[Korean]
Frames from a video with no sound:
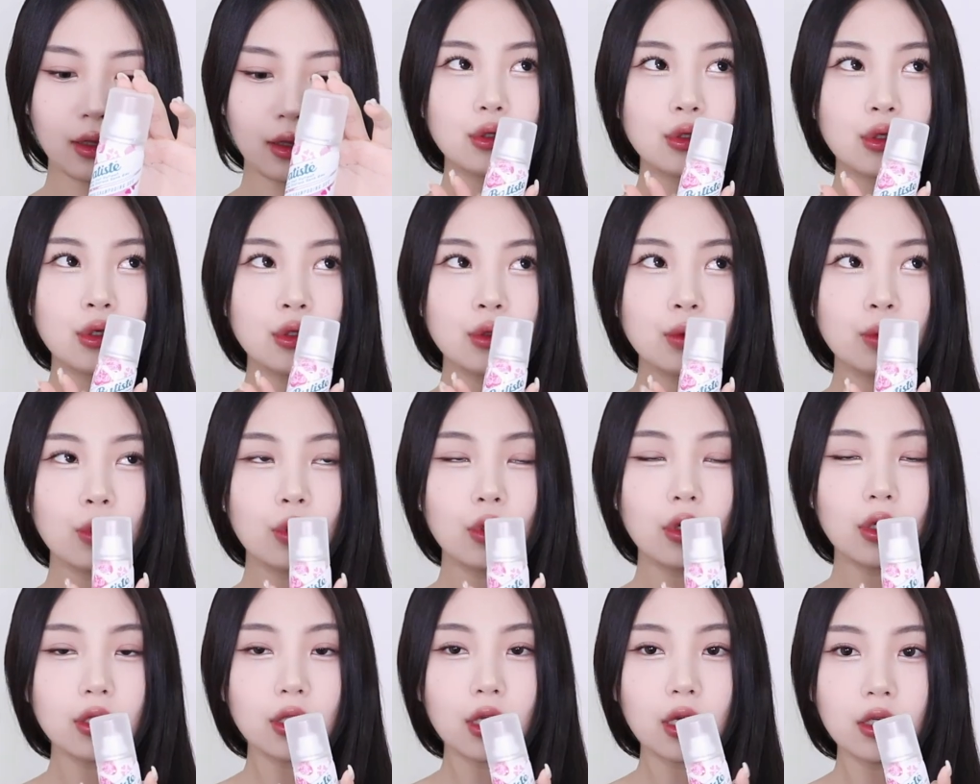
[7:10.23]
저는
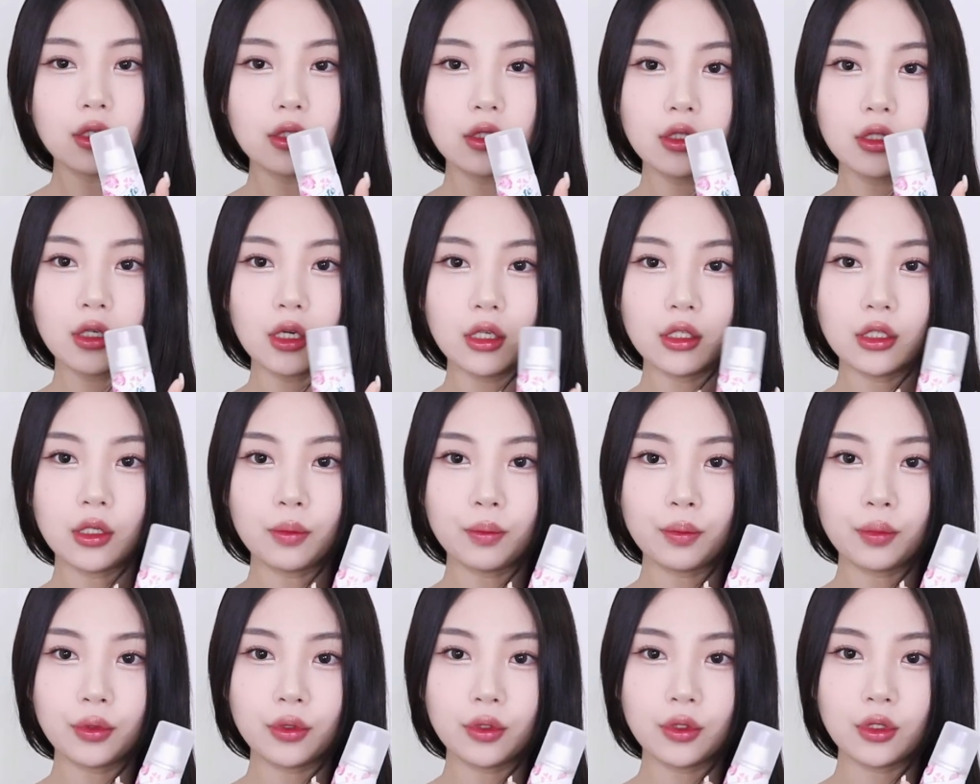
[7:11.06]
뭔가 다른
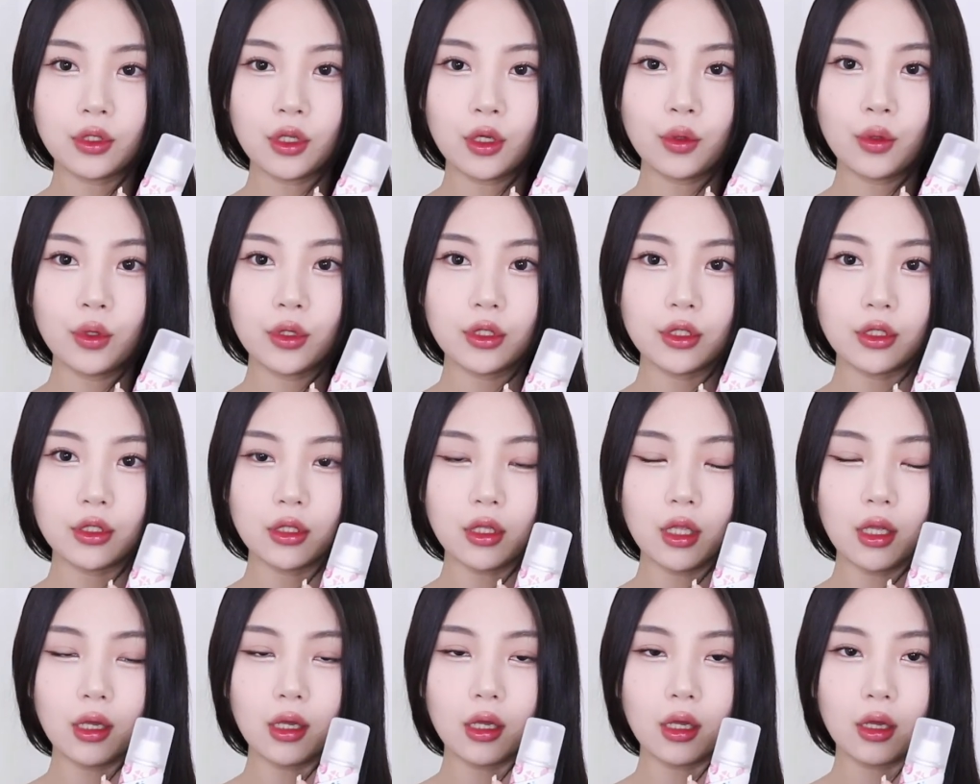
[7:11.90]
드라이샴푸 사용했을
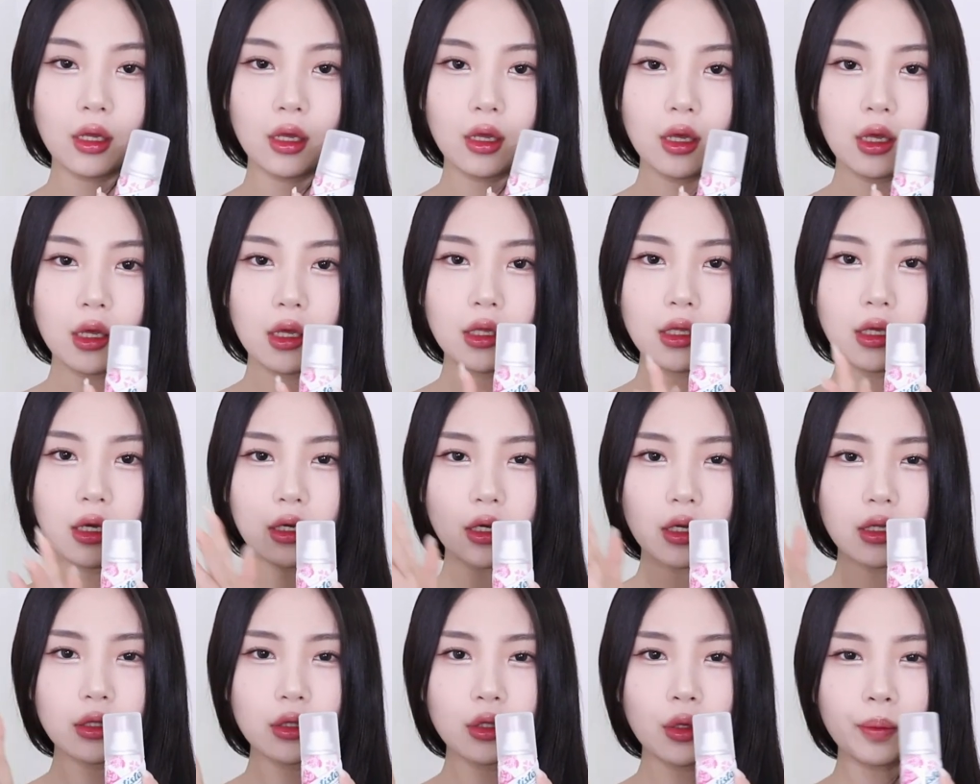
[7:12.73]
때
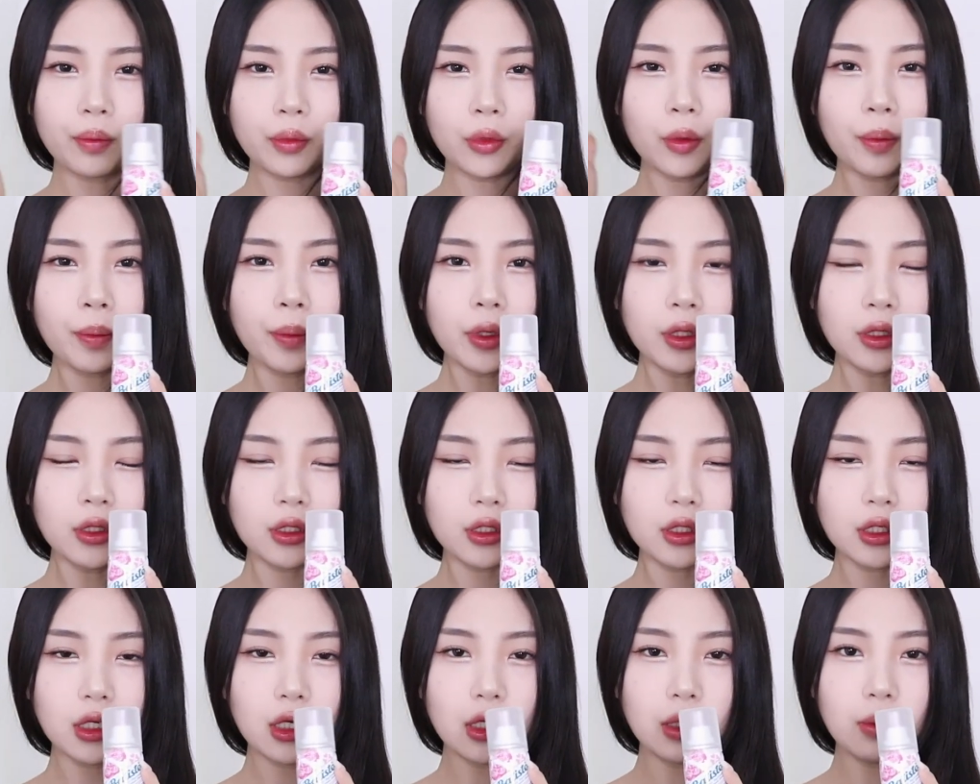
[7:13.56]
약간 텁텁한
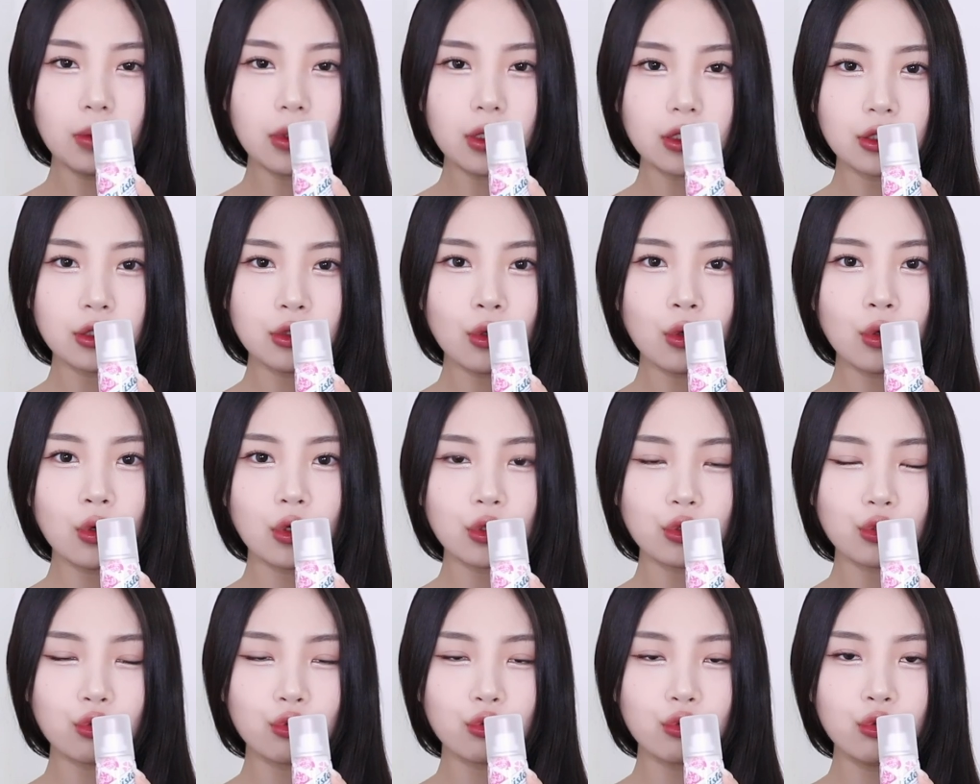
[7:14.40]
느낌이
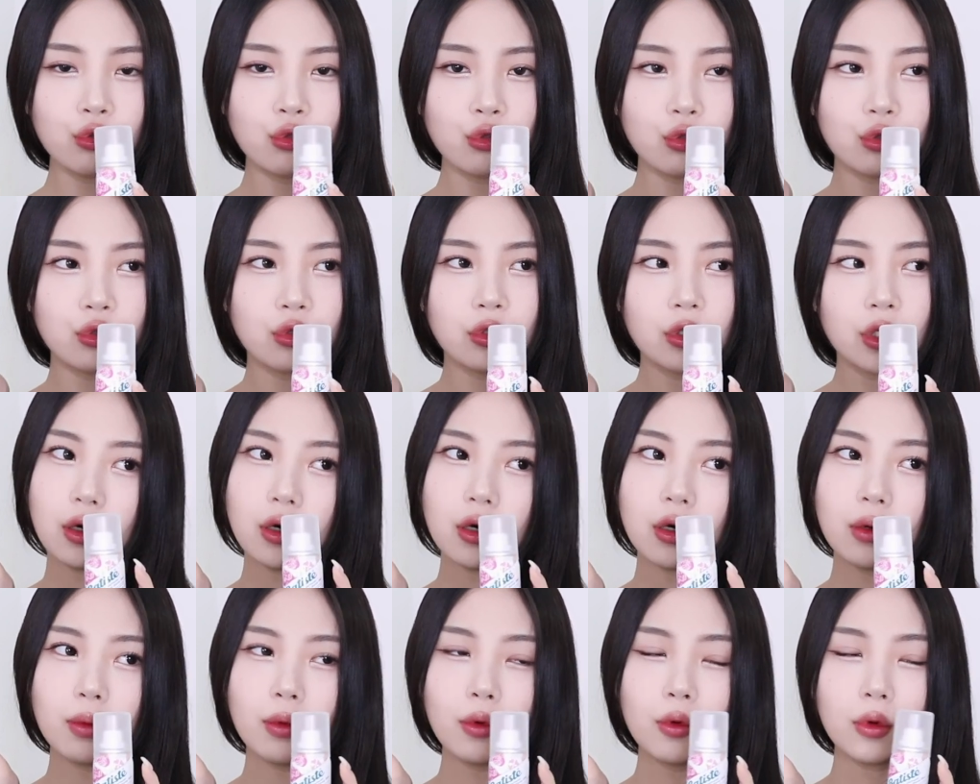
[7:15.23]
있어가지고
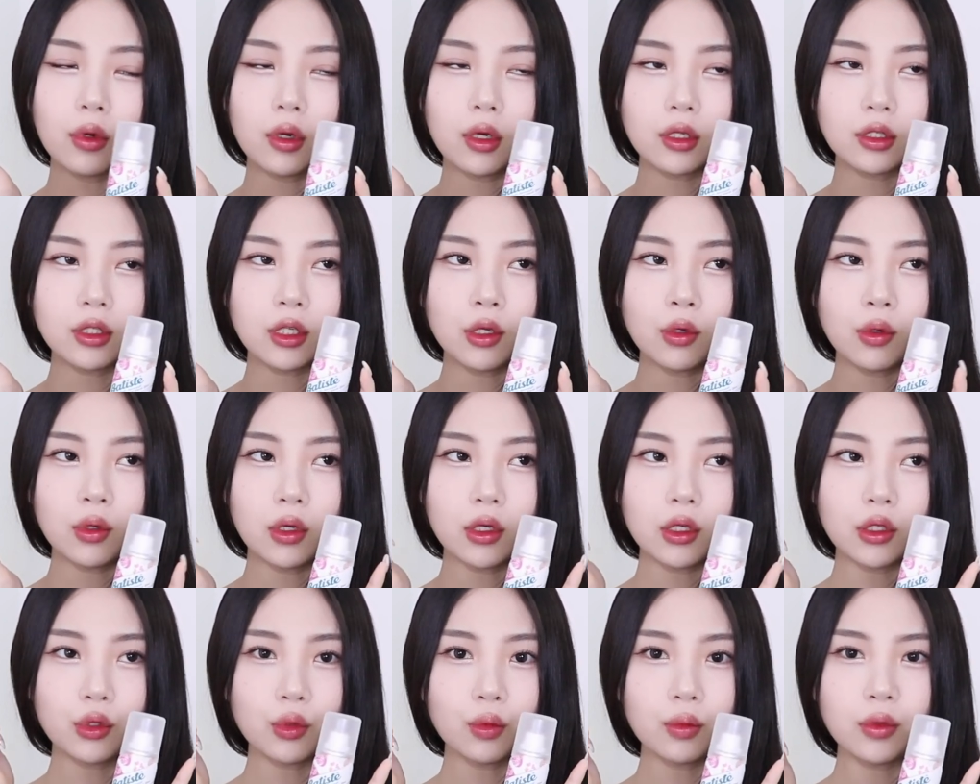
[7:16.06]
아 뭔가
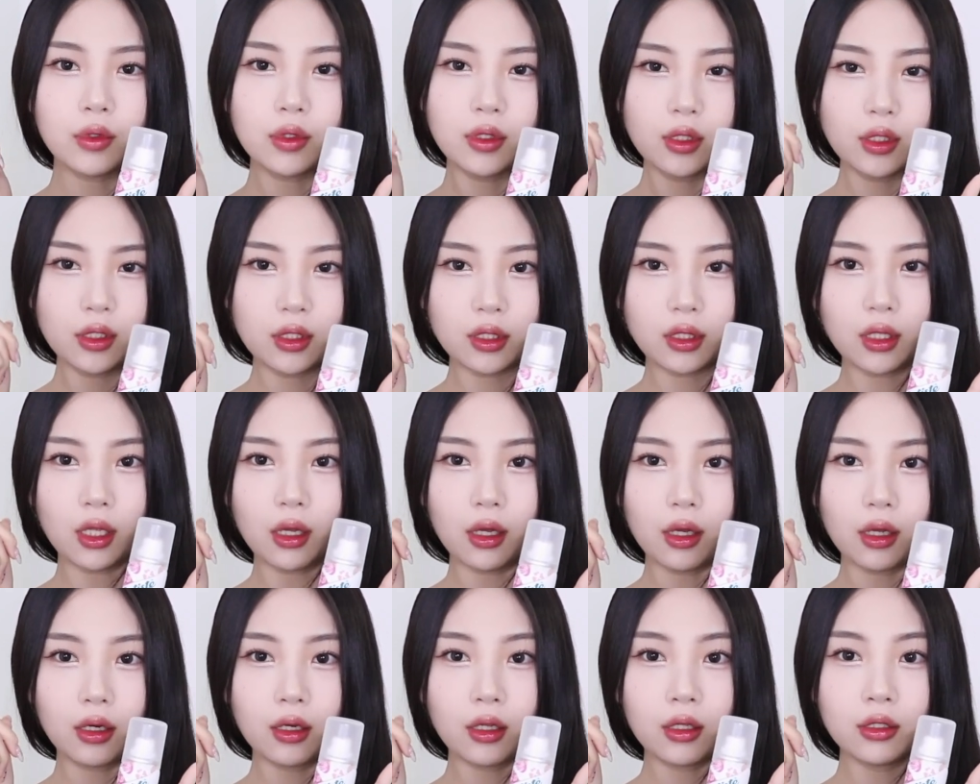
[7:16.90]
사용하기 좀
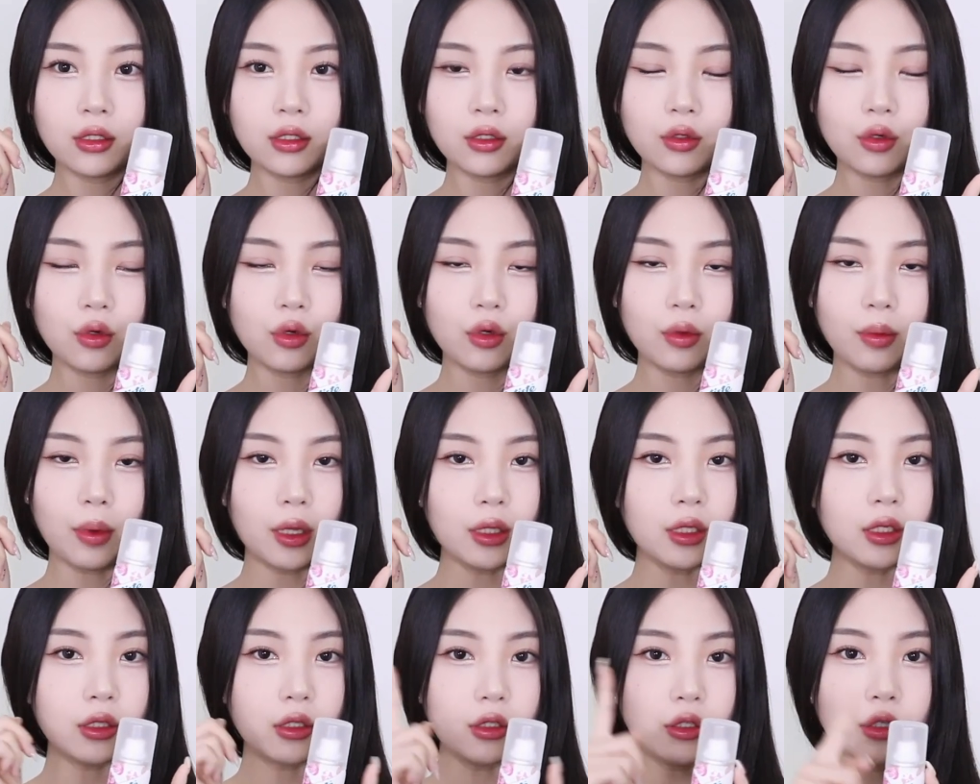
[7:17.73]
그렇다 라는 걸
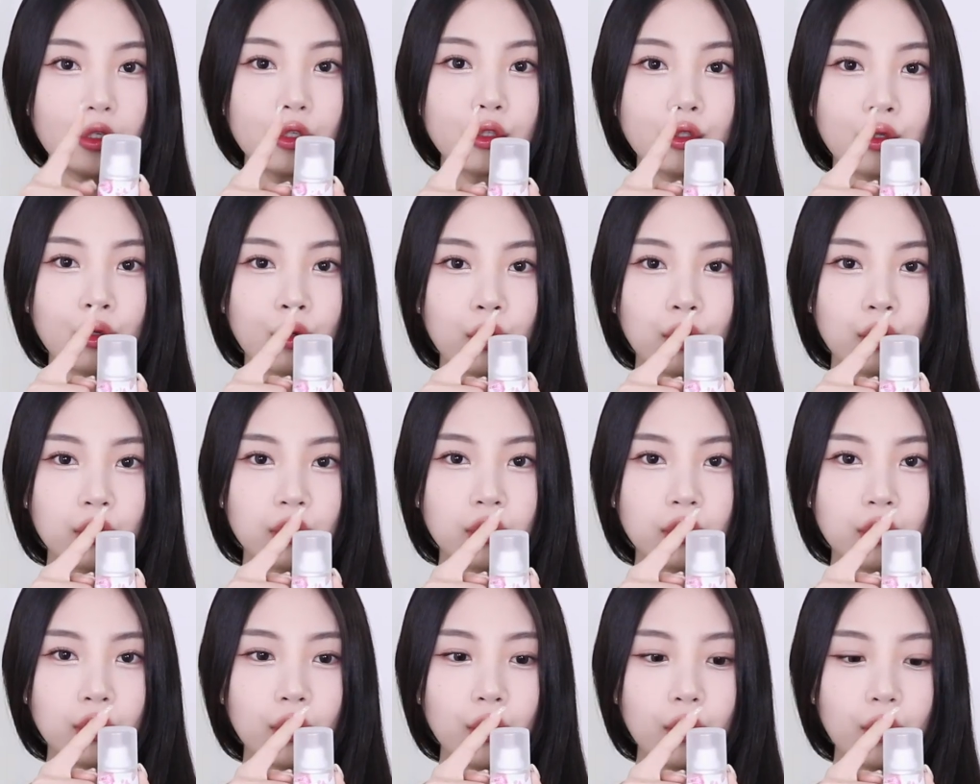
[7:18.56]
많이
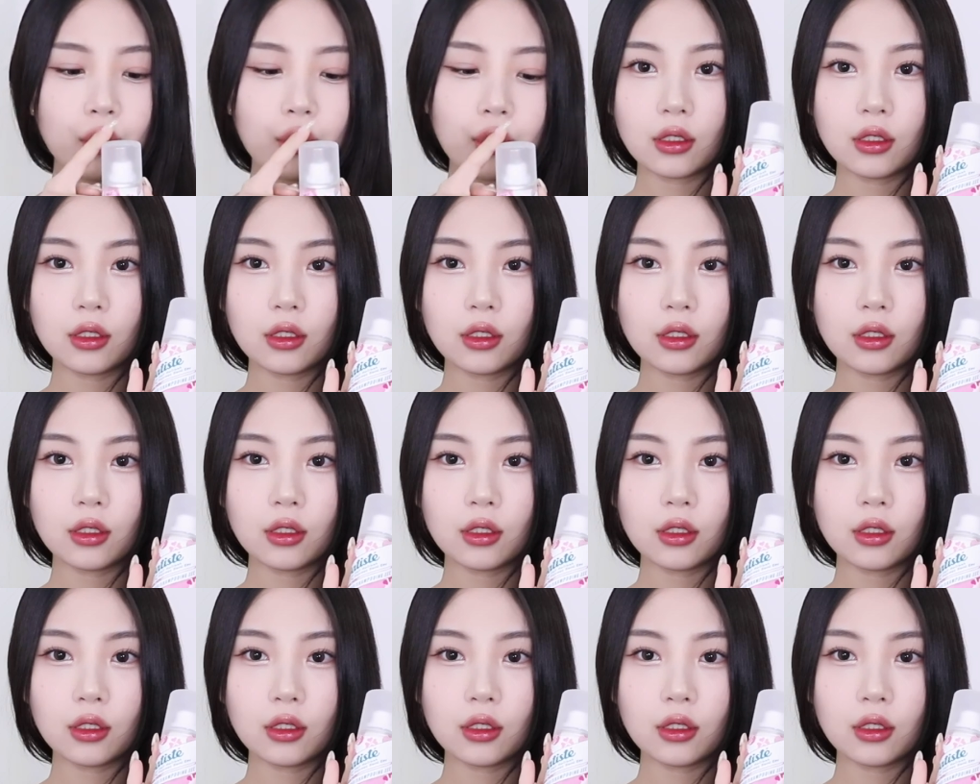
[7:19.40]
느꼈었거든요.